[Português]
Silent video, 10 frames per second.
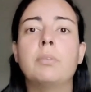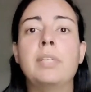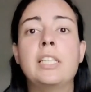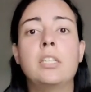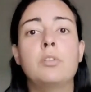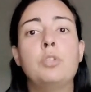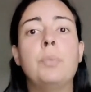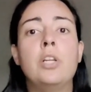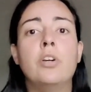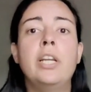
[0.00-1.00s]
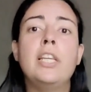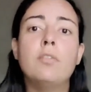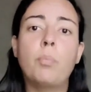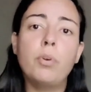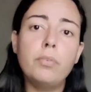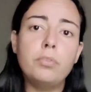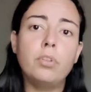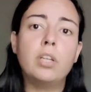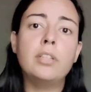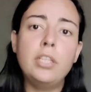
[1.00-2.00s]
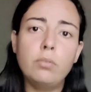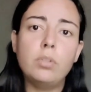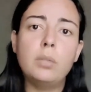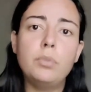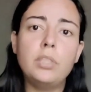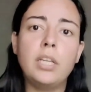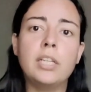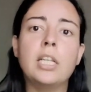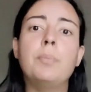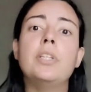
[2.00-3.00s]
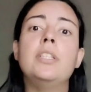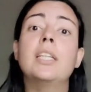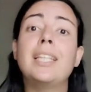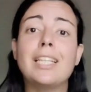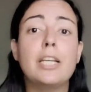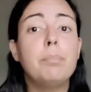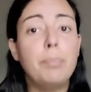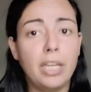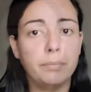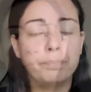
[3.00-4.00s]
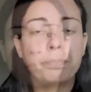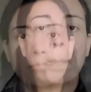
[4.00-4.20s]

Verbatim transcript: Vai ter que ser de melhor nível profissional dentro do ramo dele, que ele precisa atender bem.